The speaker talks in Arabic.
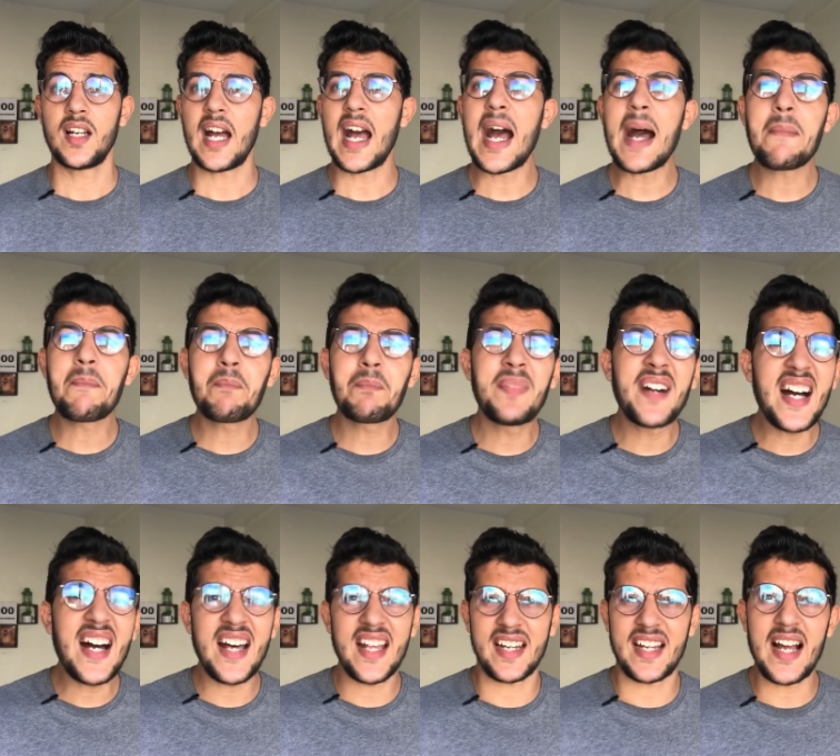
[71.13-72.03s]

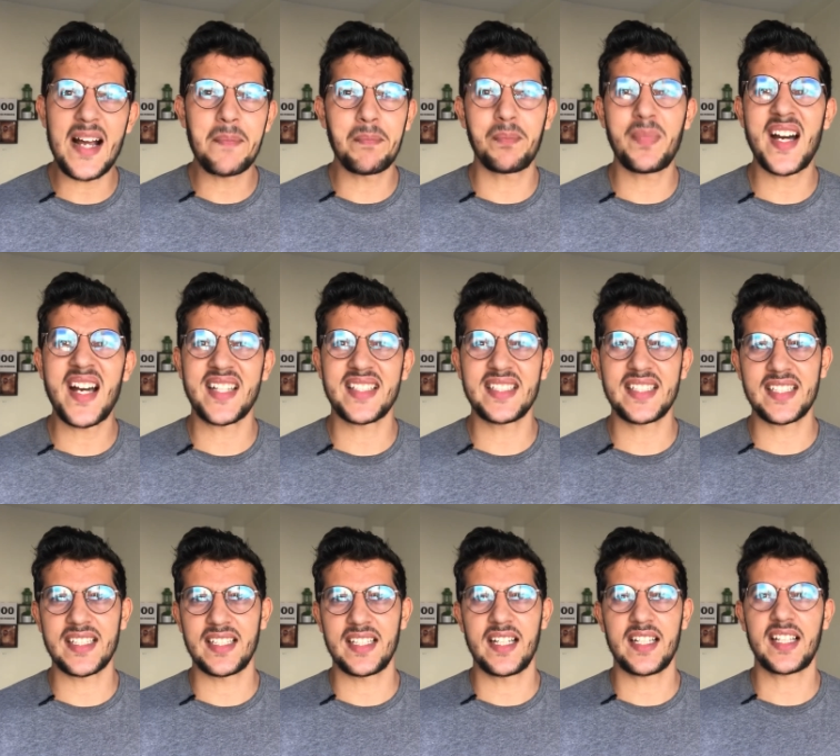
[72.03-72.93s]
ابار آه، ابار
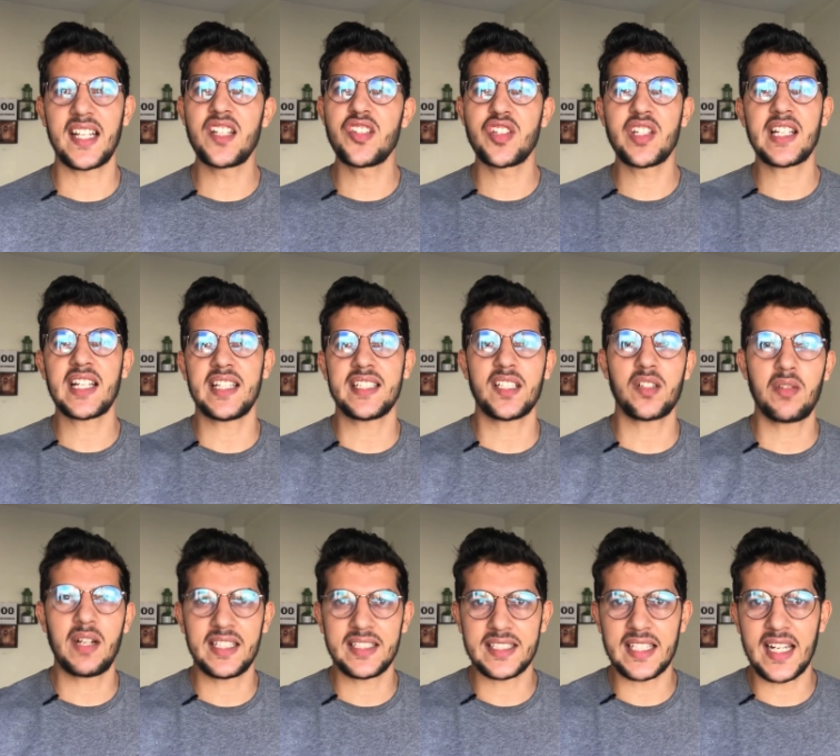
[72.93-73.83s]
ديك كنجي كنعطيك
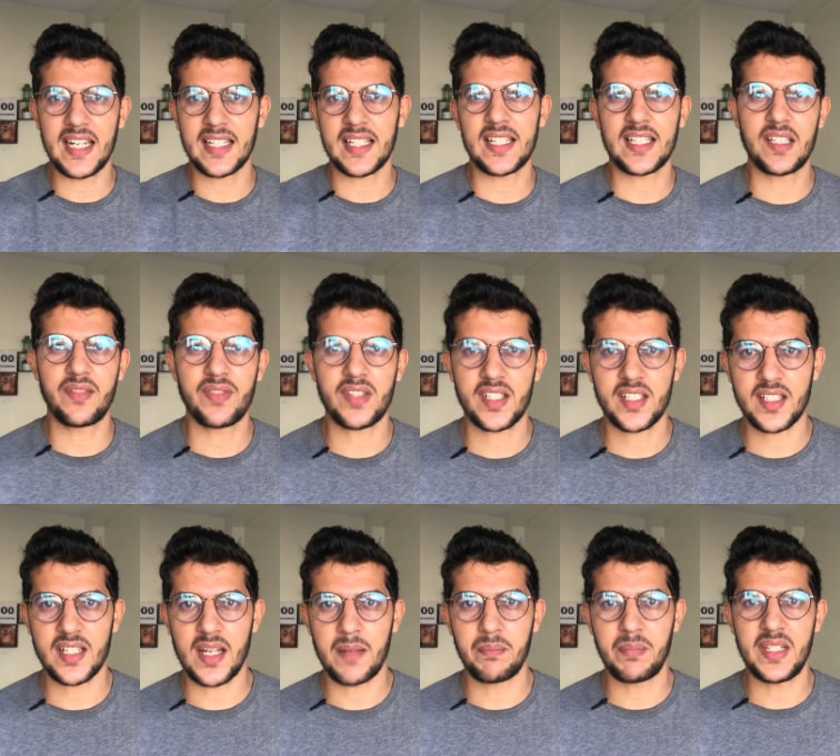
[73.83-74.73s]
واحد الطريقه كيفاش
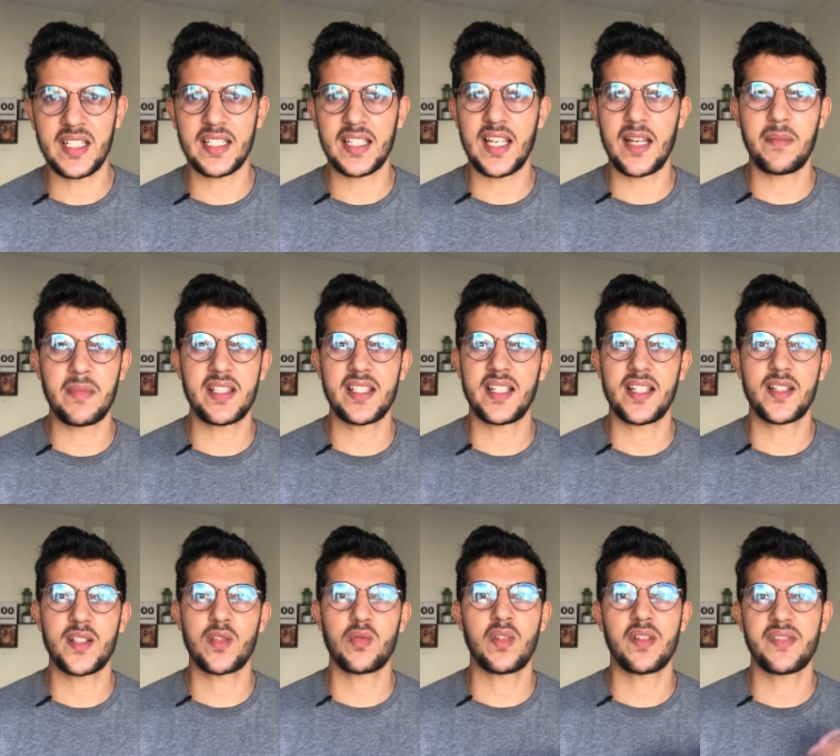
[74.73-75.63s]
تابليكيها مثلا
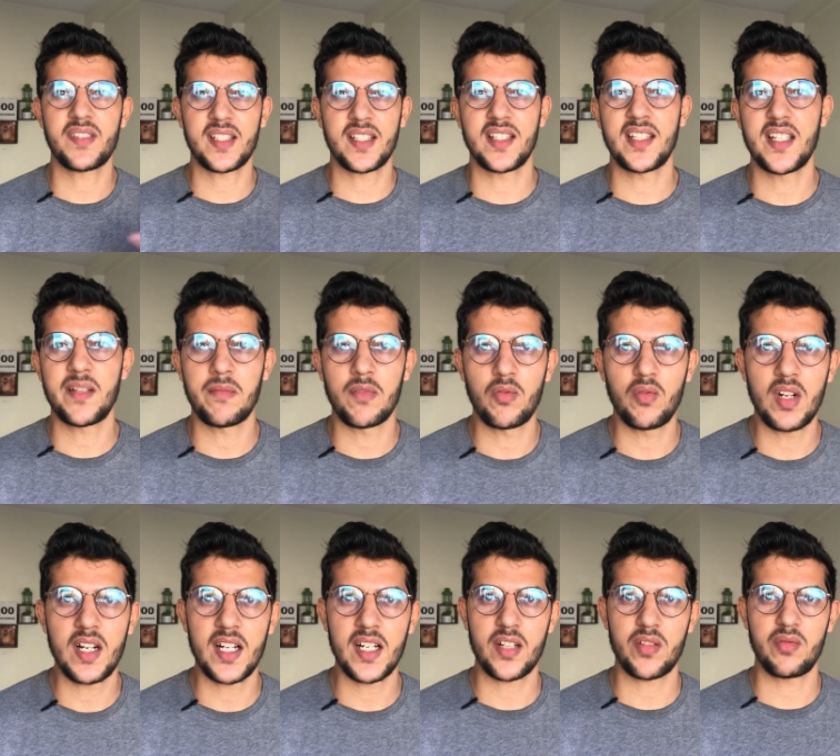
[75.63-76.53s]
سواء في تنظيم
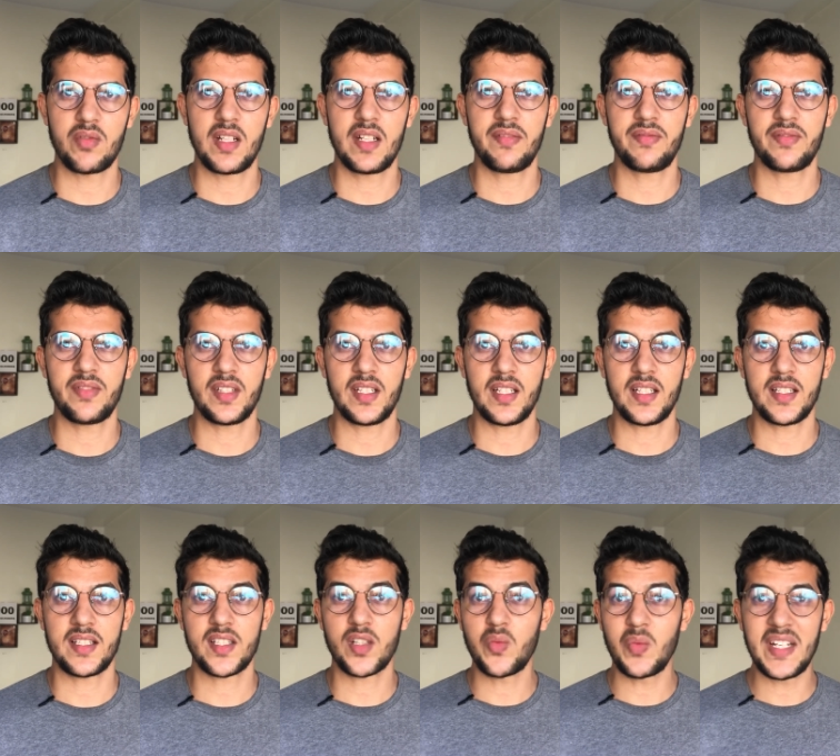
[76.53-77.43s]
الوقت ولا في
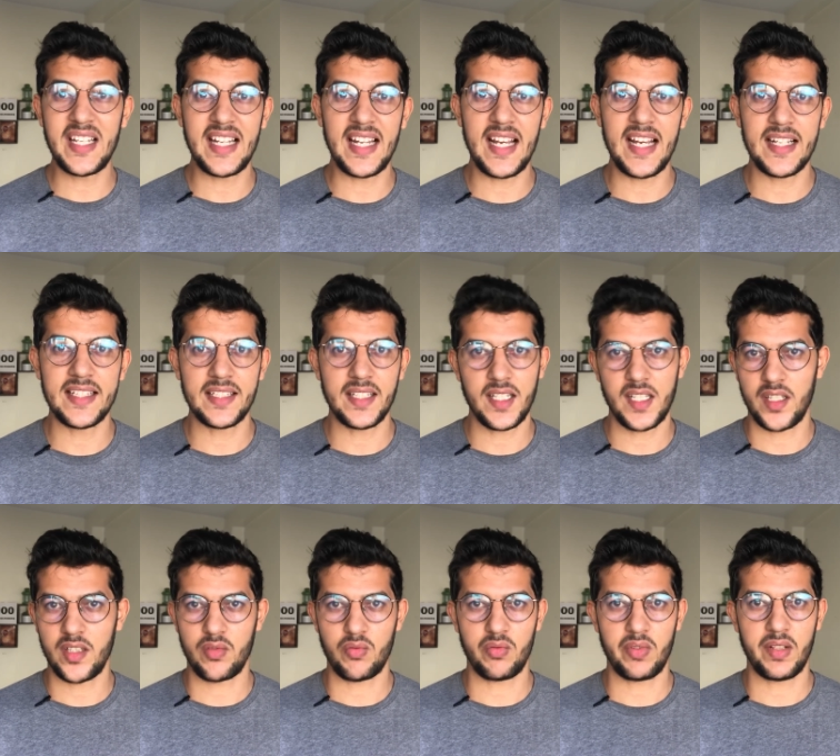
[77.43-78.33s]
تكوين
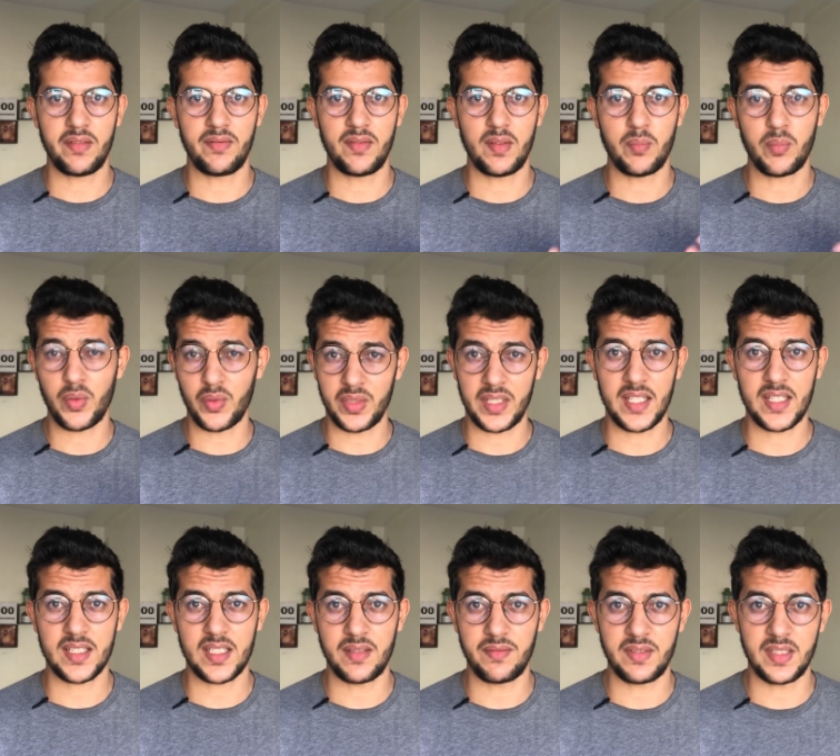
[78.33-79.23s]
العادات ولا في
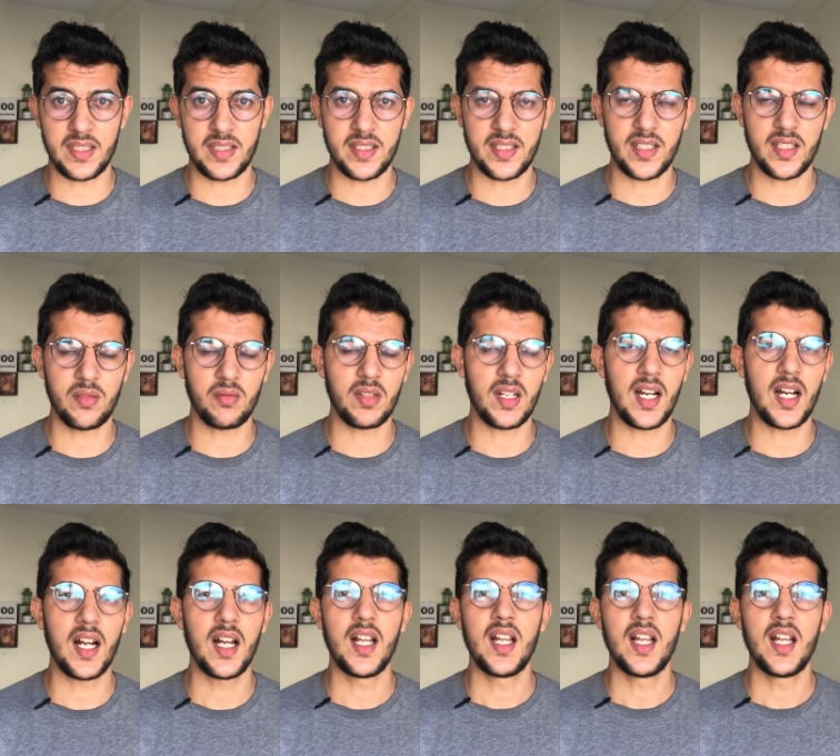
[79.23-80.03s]
البروداكتيفيتي ولا